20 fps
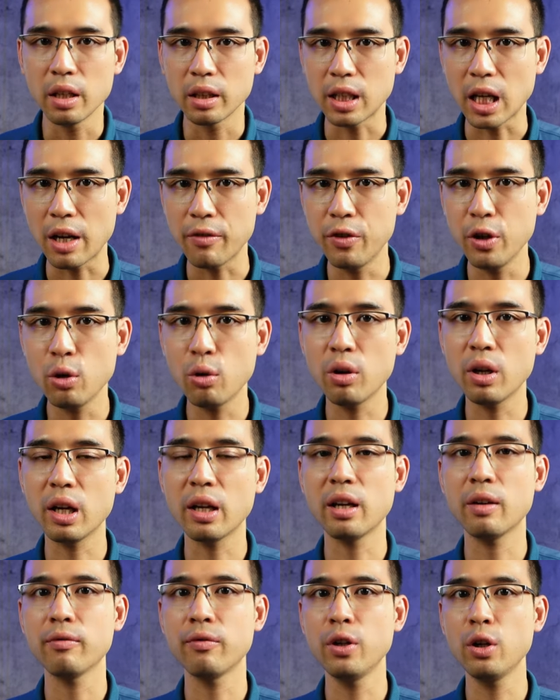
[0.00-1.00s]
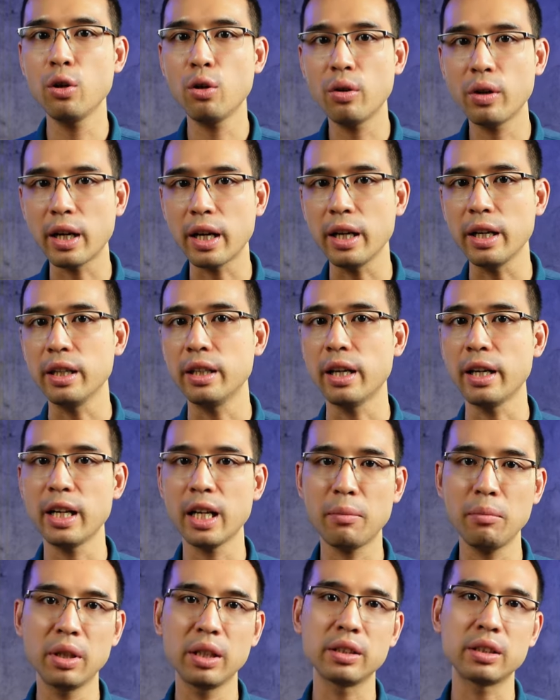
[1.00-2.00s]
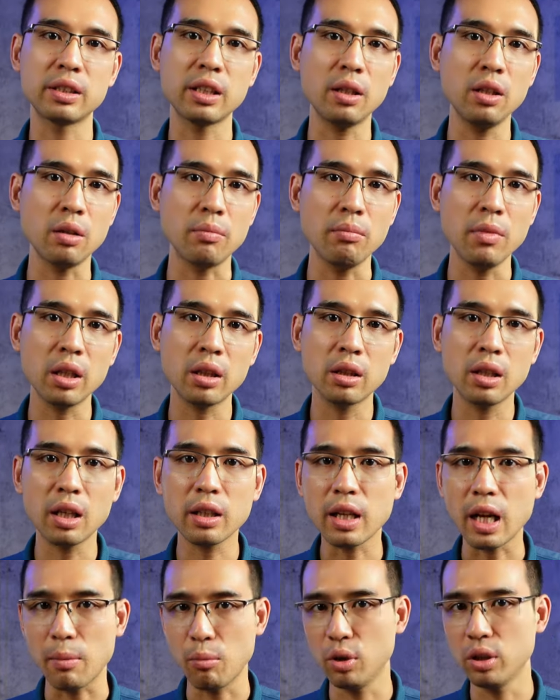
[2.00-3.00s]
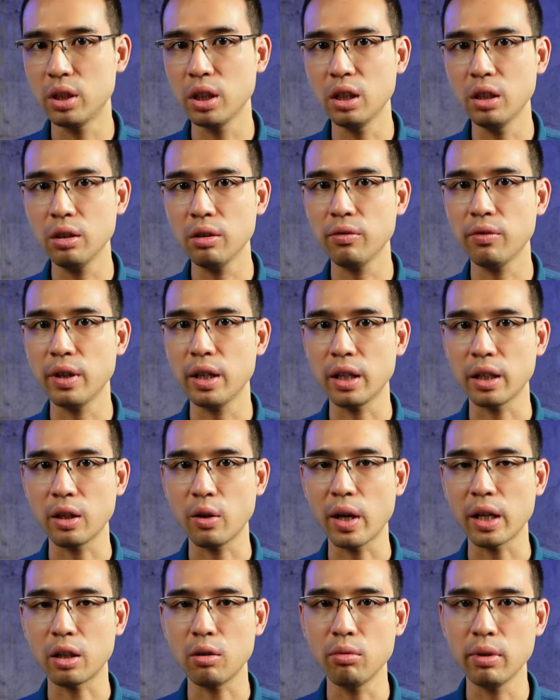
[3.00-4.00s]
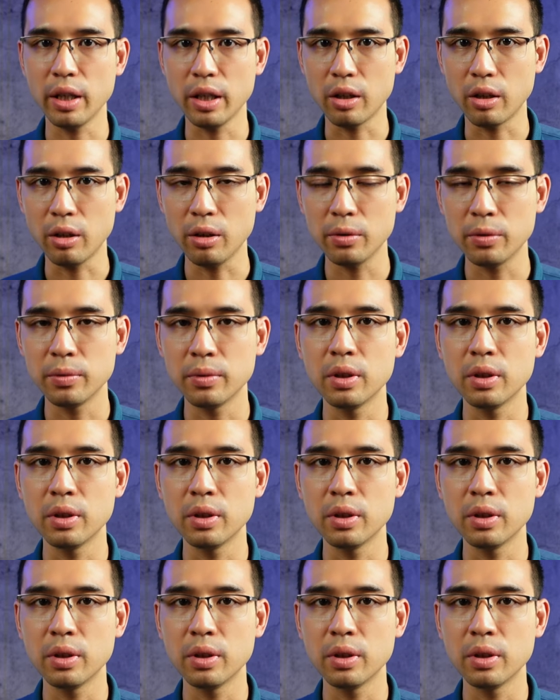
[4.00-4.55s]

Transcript: tại video này video này anh em mình sẽ được biết tất cả mọi thứ về loại công nghệ đó